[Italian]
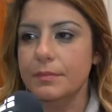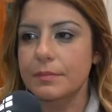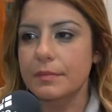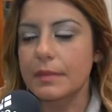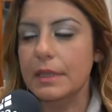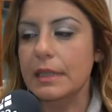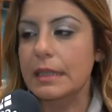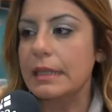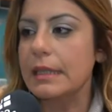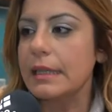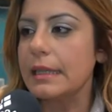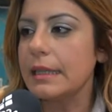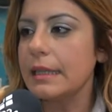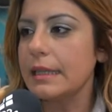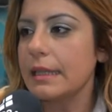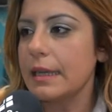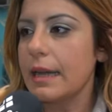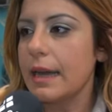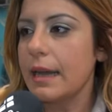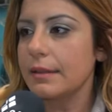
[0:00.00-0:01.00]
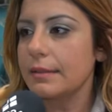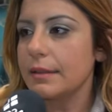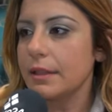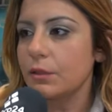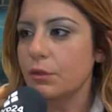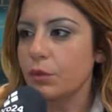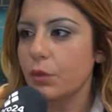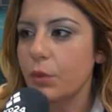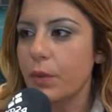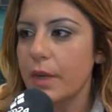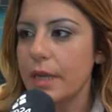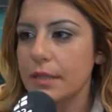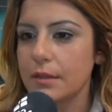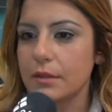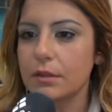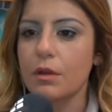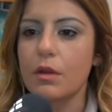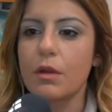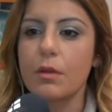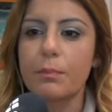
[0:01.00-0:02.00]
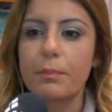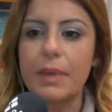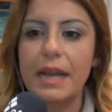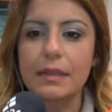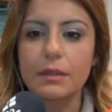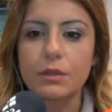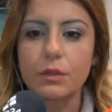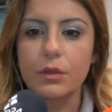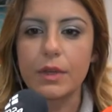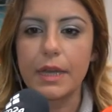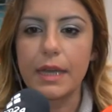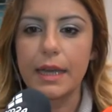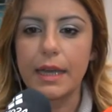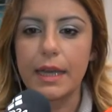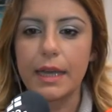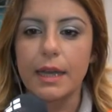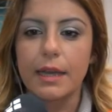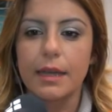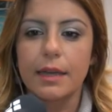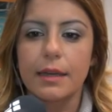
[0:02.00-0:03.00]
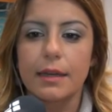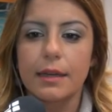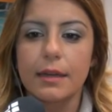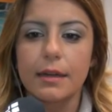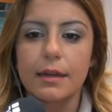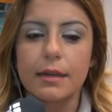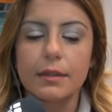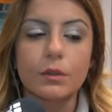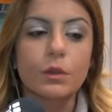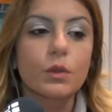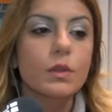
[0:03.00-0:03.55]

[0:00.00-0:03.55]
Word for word: ehm, chi ha detto questo penso che eh,